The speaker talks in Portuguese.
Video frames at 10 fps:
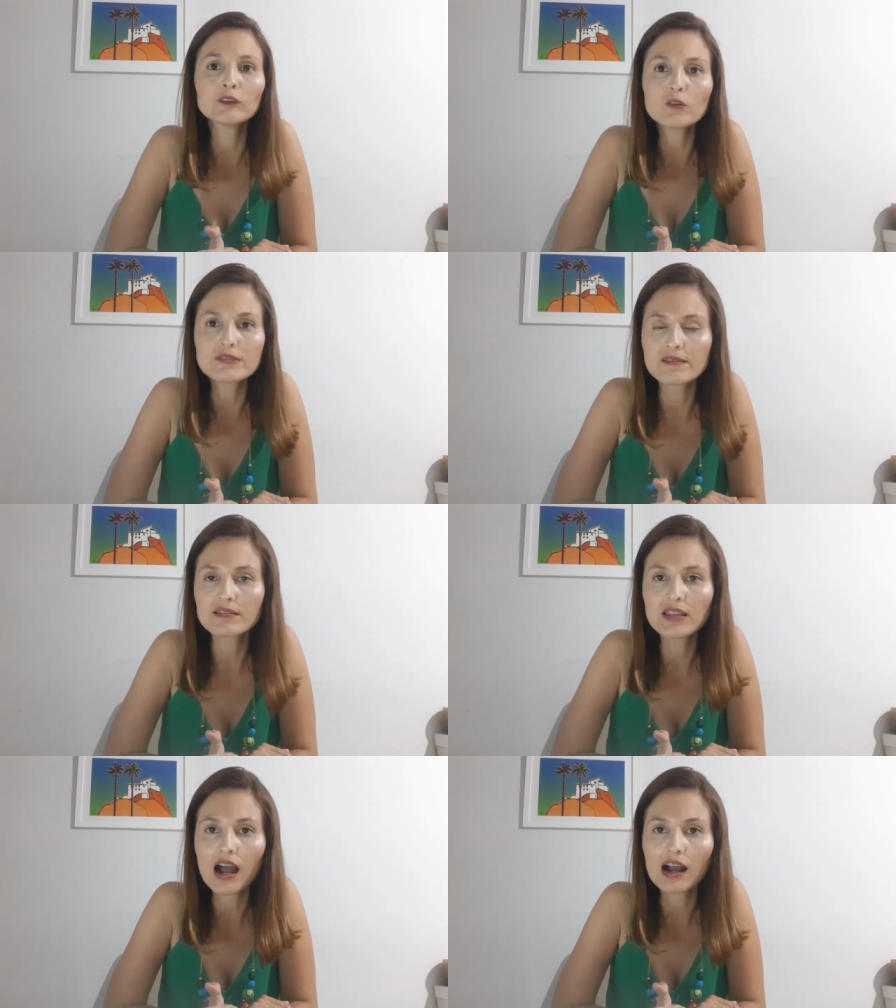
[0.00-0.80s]
a nossa
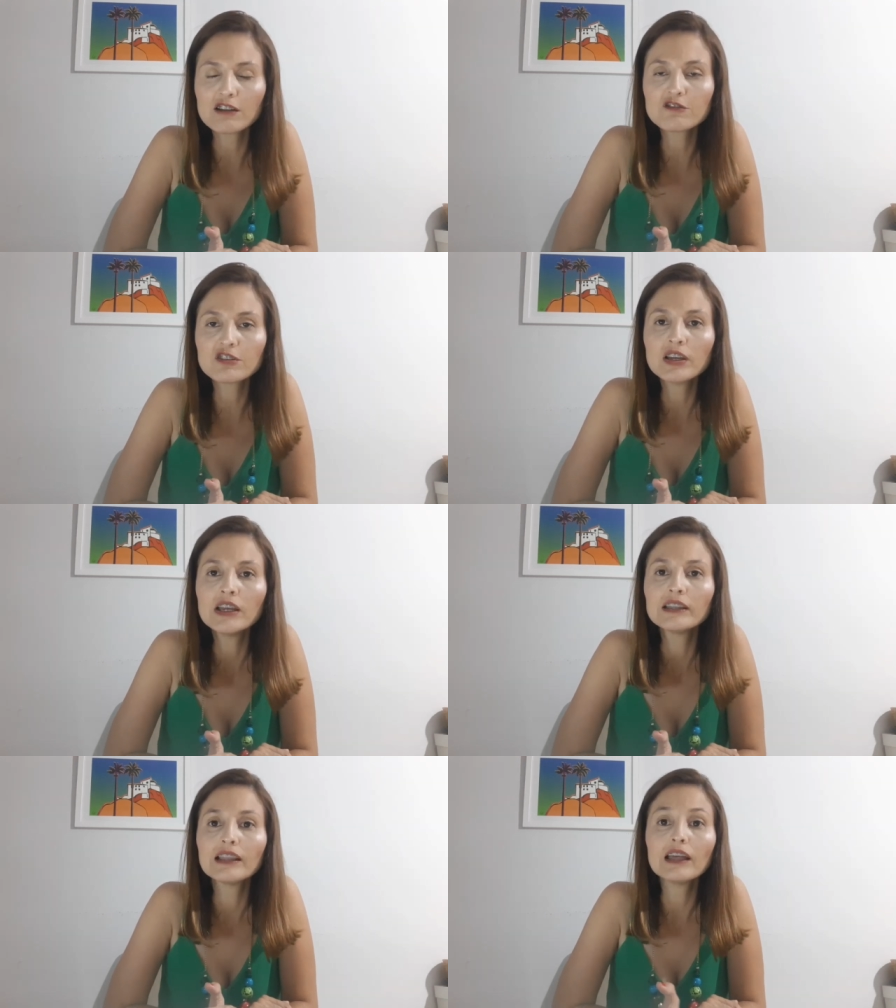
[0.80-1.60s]
cidade,
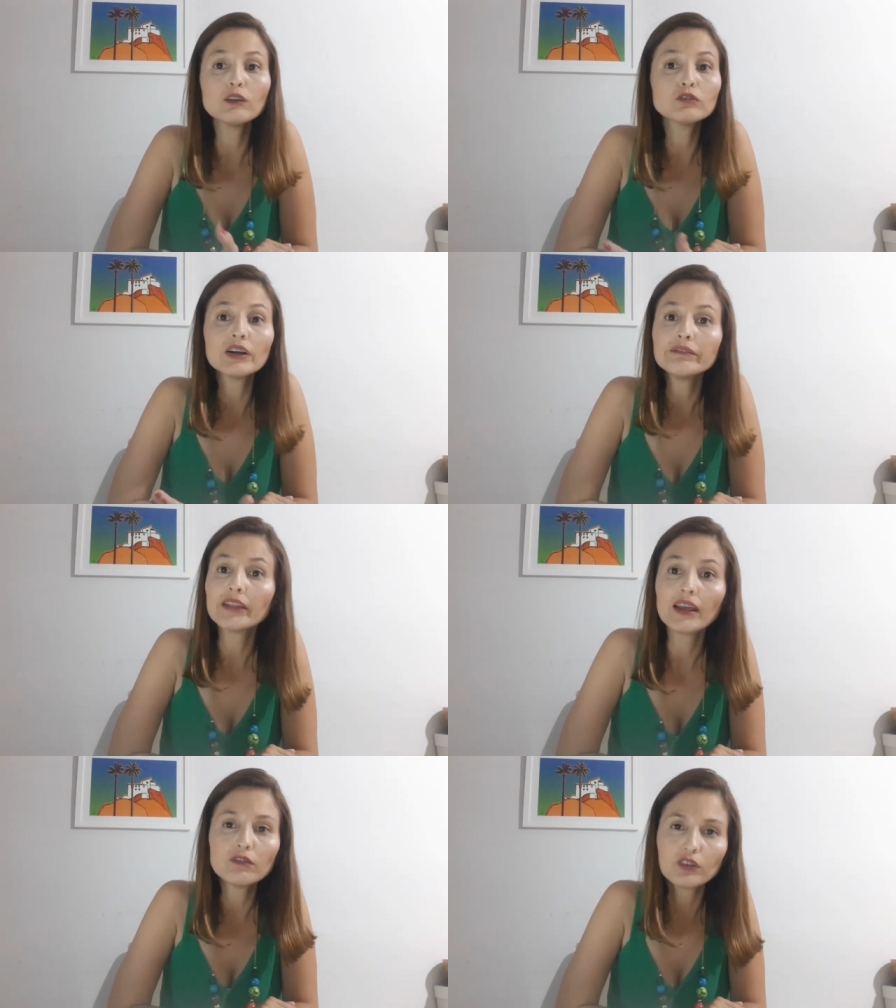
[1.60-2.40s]
né, não vai
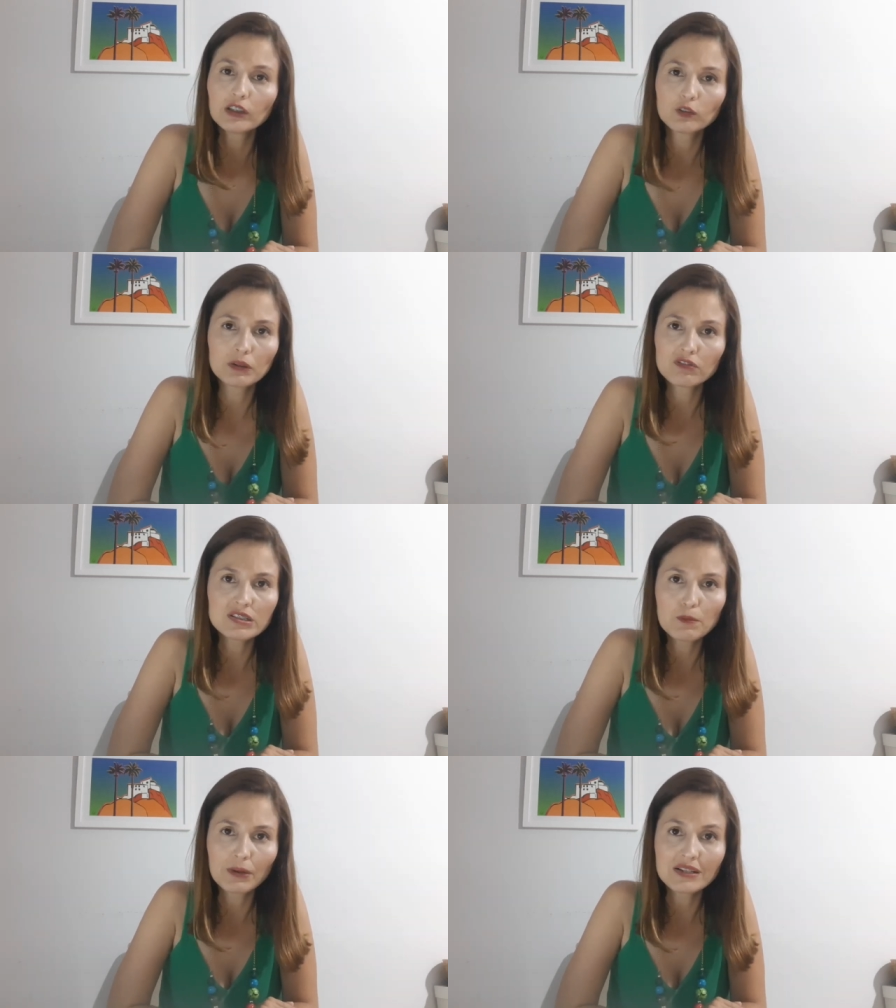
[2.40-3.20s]
ter evento para
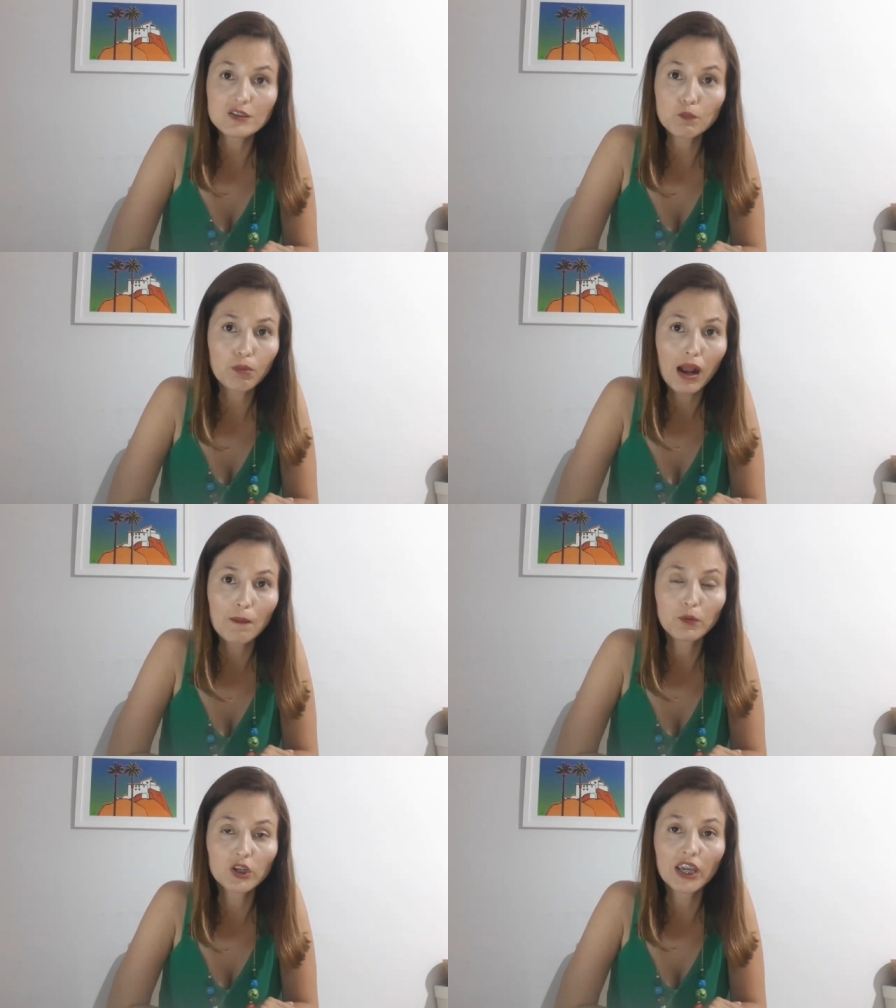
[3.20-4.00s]
você
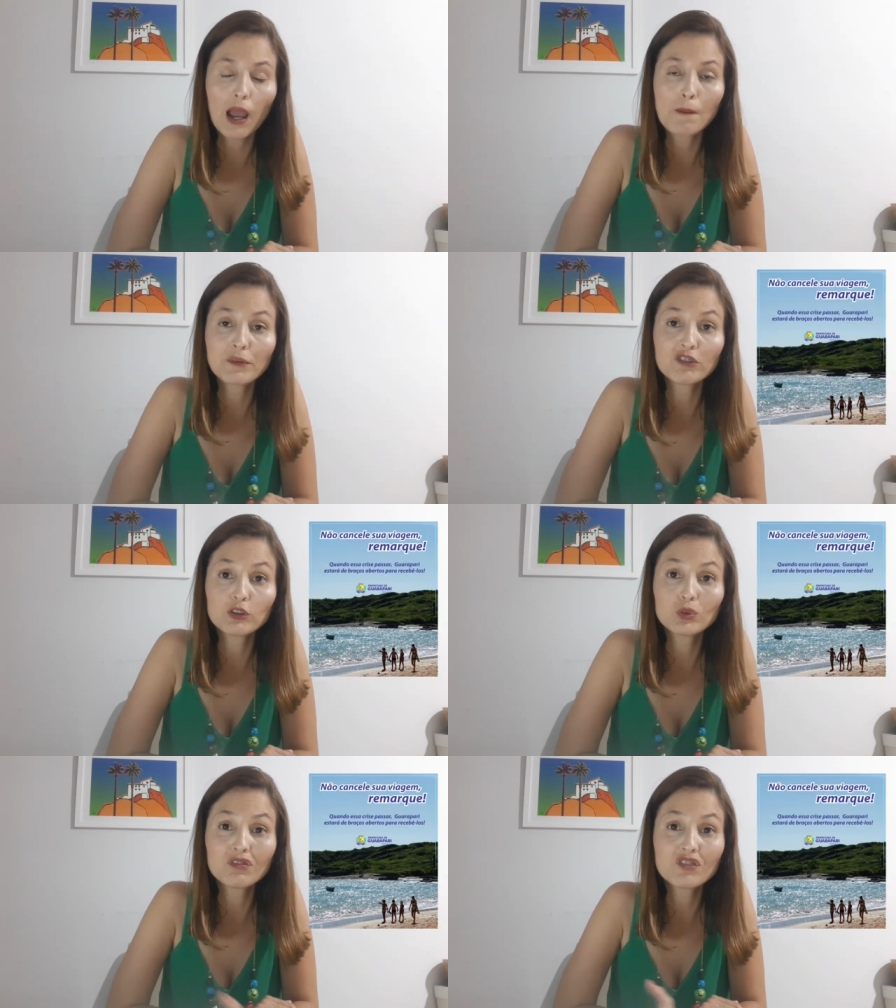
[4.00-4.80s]
participar, porque a
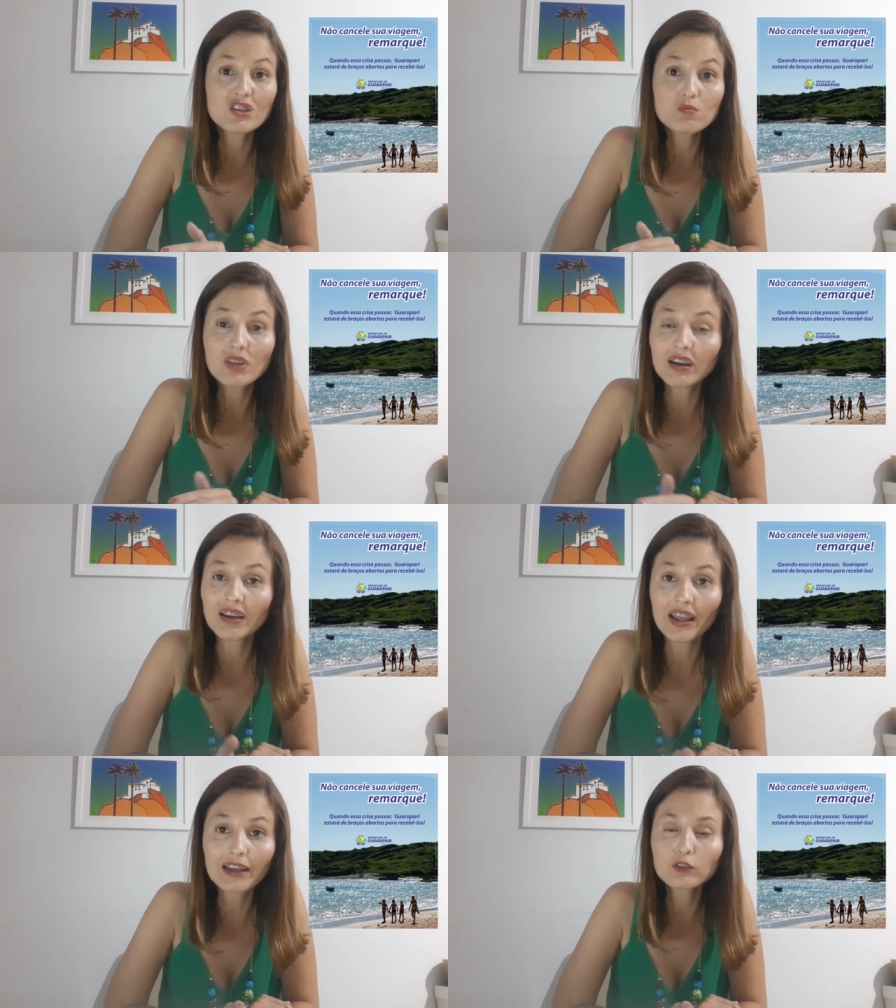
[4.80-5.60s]
prefeitura fez um
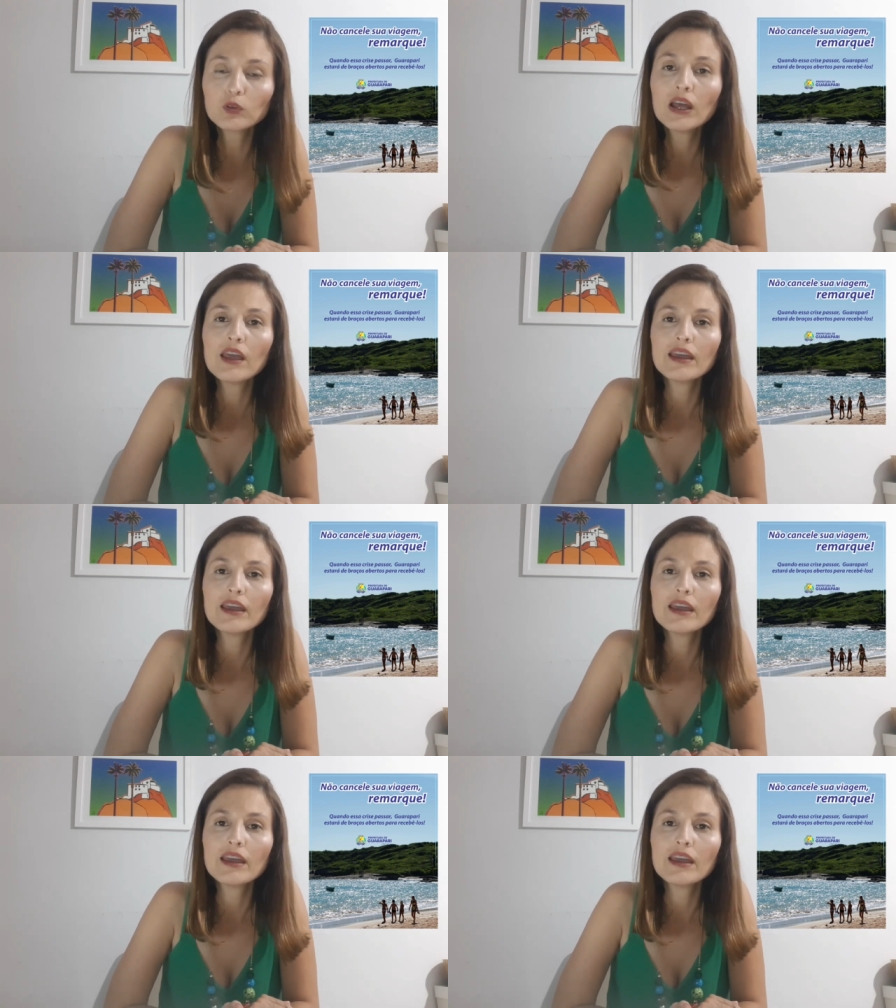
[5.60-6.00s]
decreto,